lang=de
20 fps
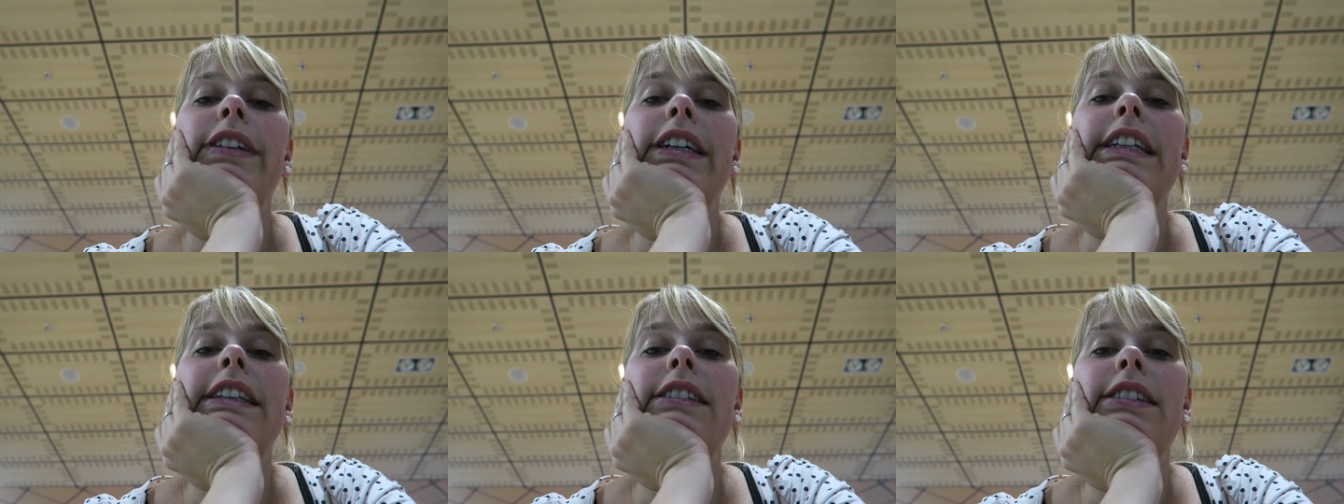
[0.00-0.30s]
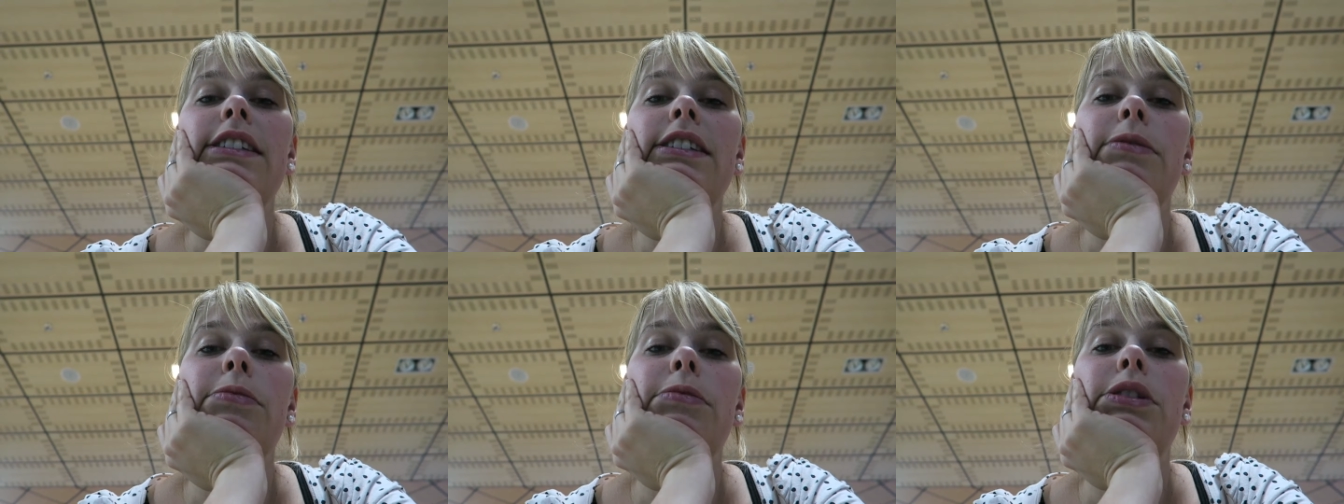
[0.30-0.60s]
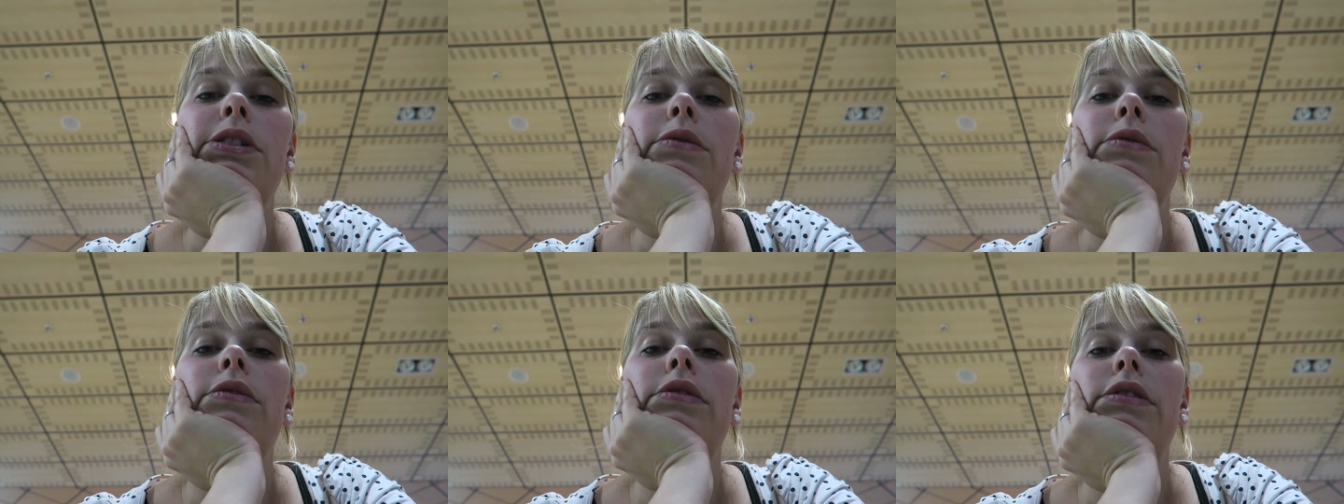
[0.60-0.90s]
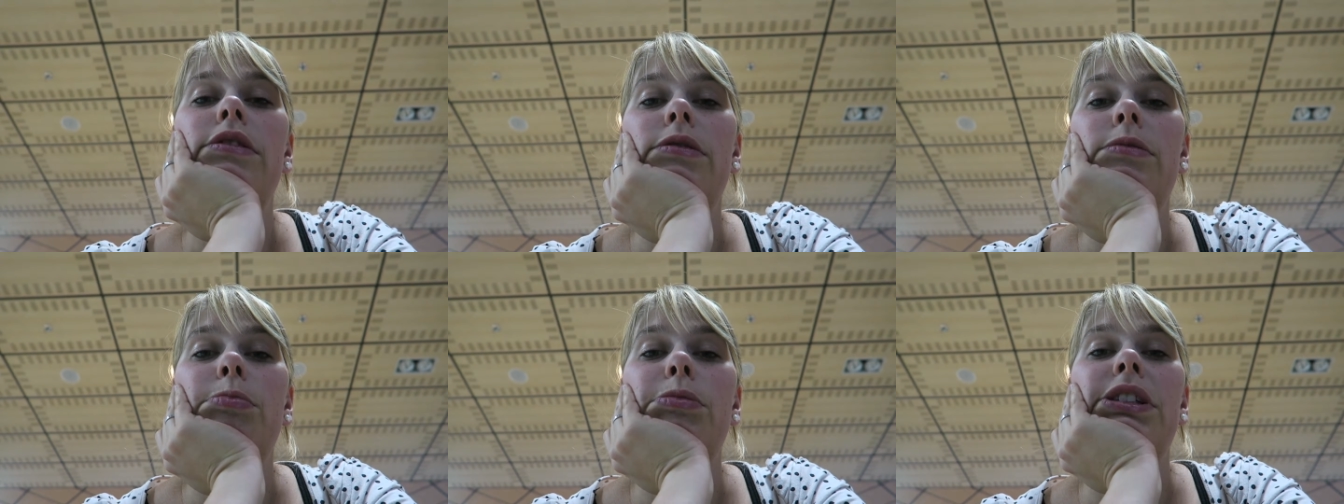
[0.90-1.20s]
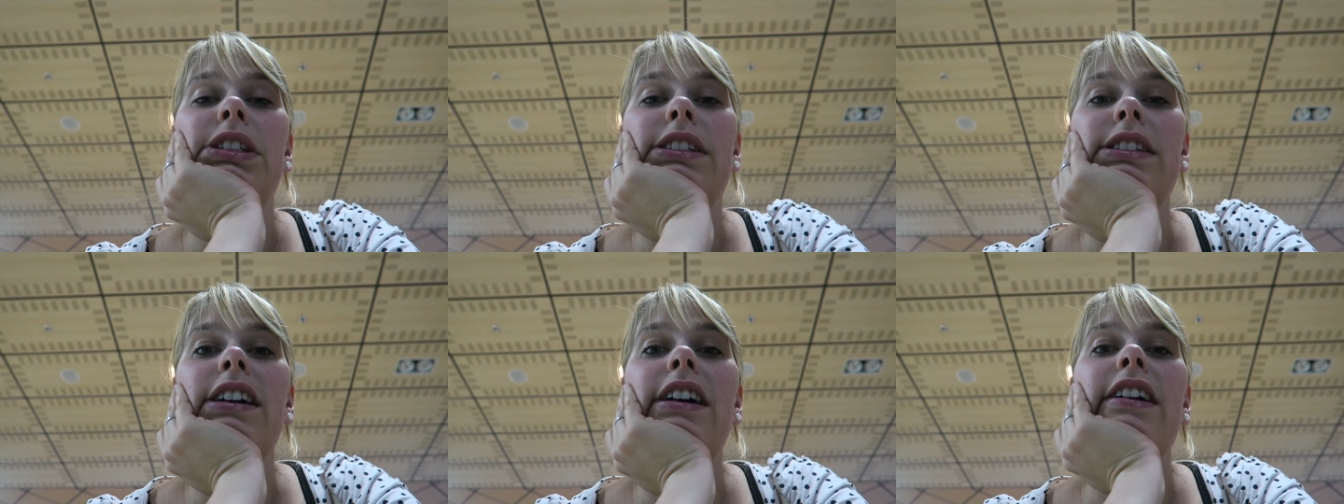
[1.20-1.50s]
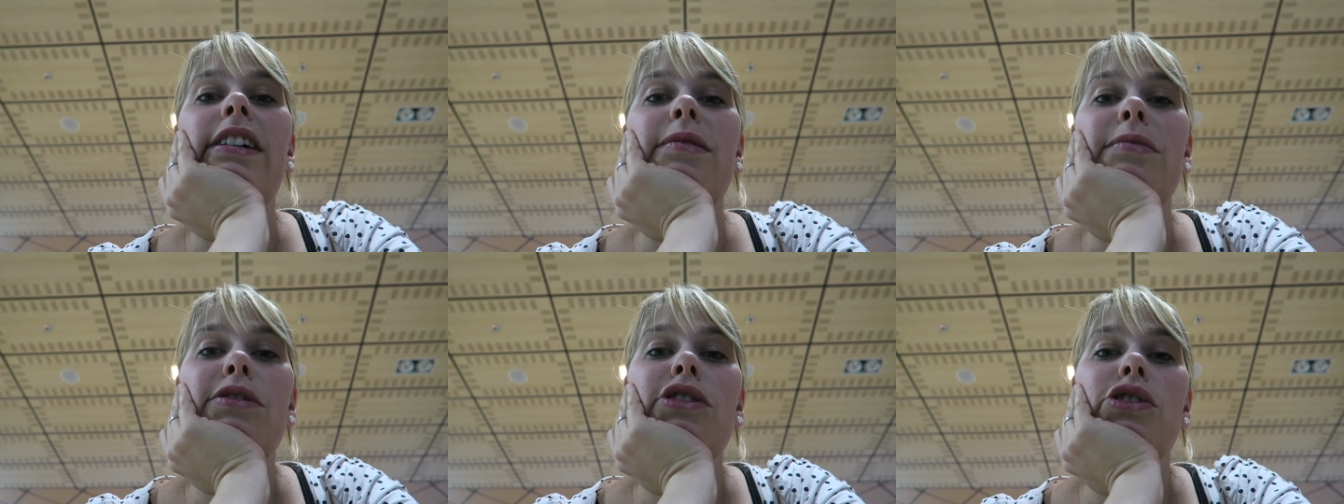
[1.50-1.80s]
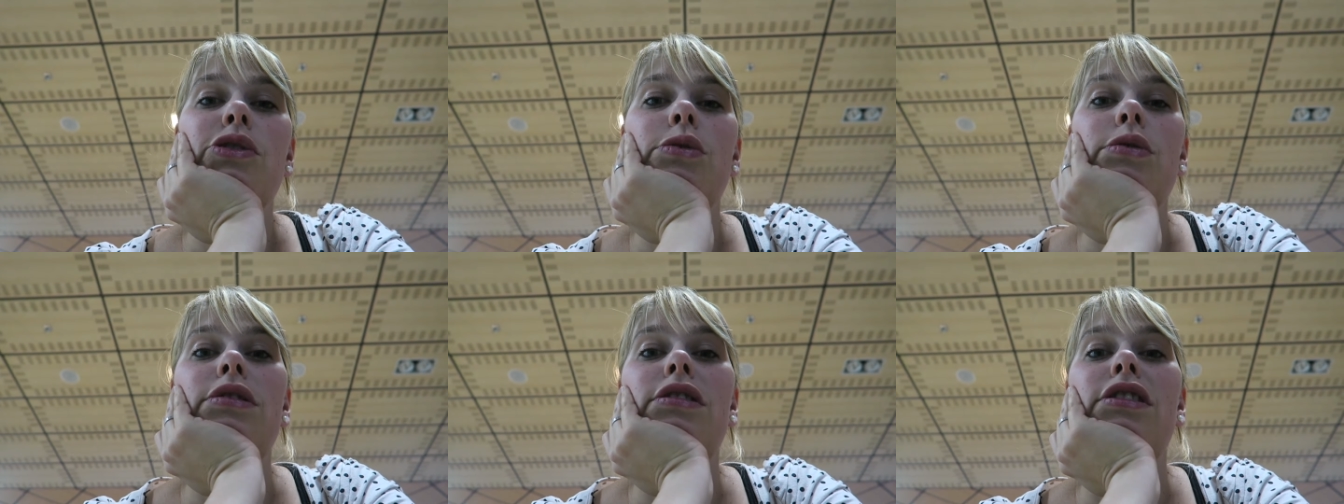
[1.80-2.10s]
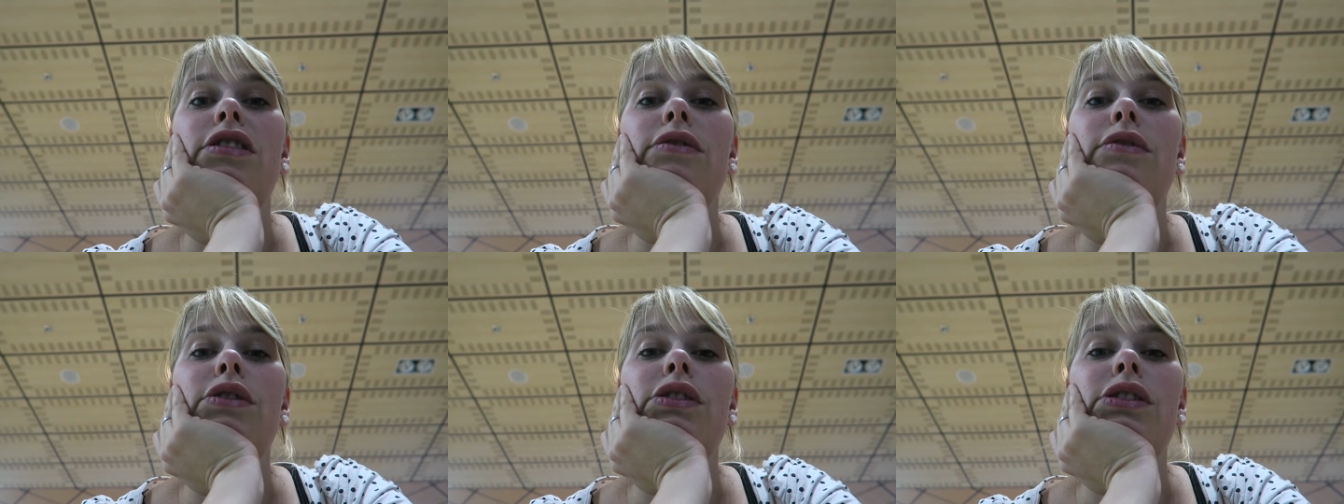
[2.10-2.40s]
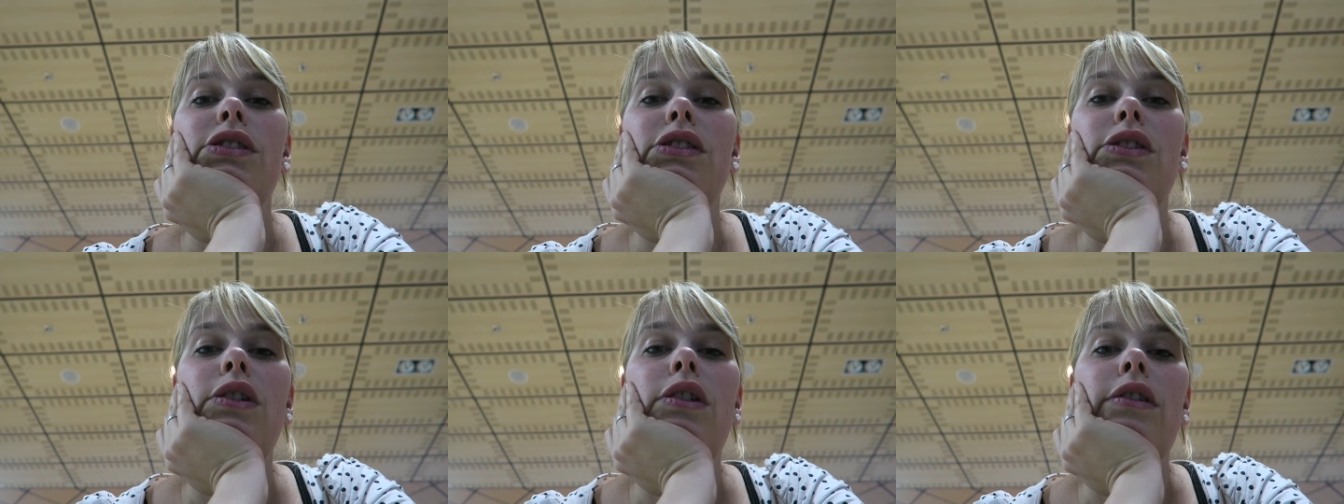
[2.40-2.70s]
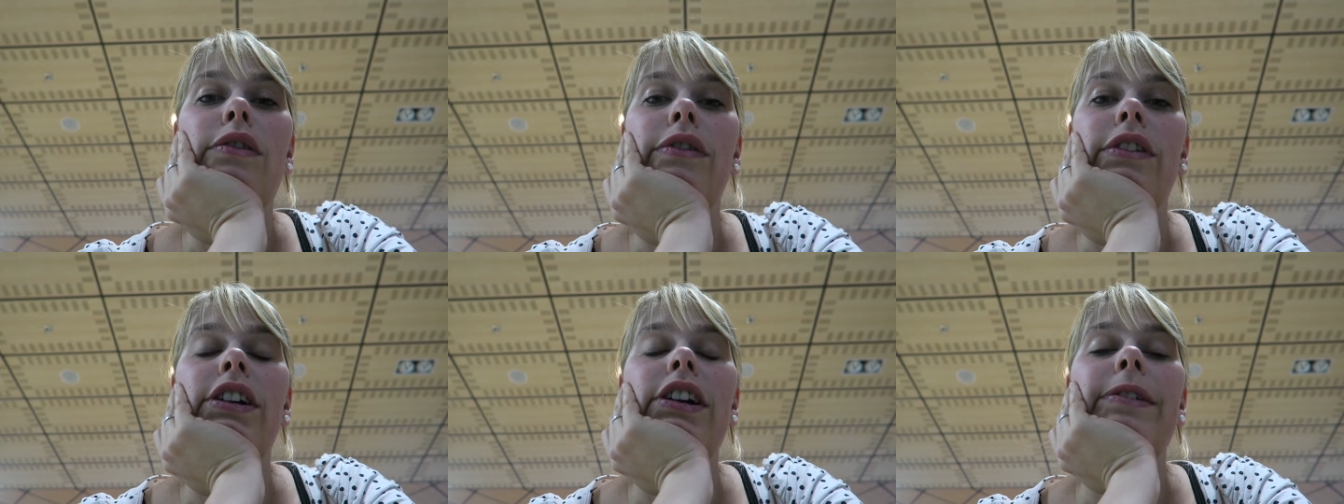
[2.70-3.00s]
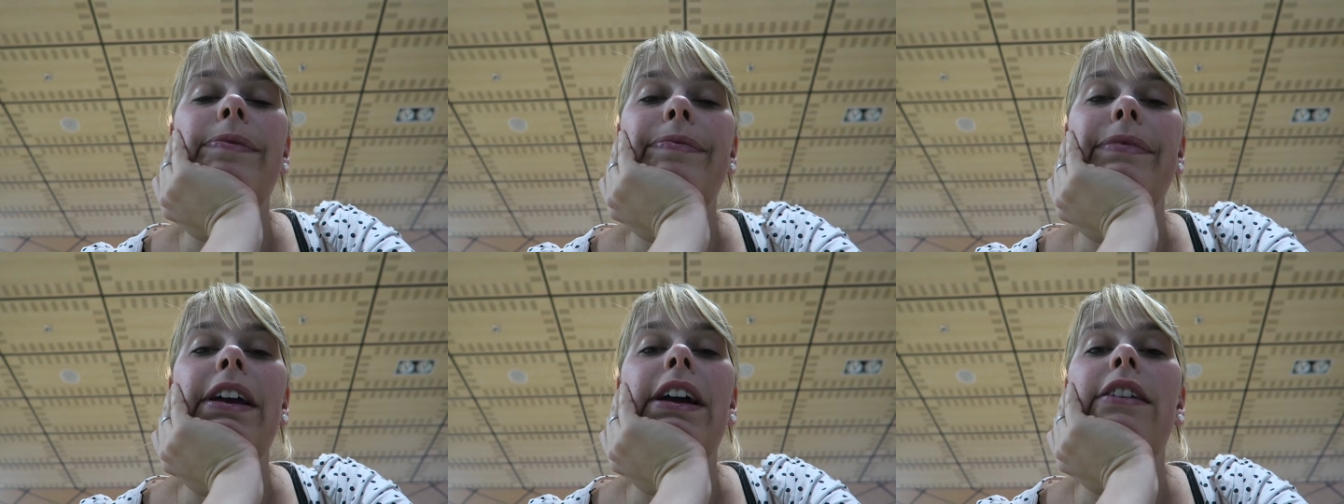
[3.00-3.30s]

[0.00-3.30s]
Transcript: 20 Minuten bis eine halbe Stunde auf unsere Koffer.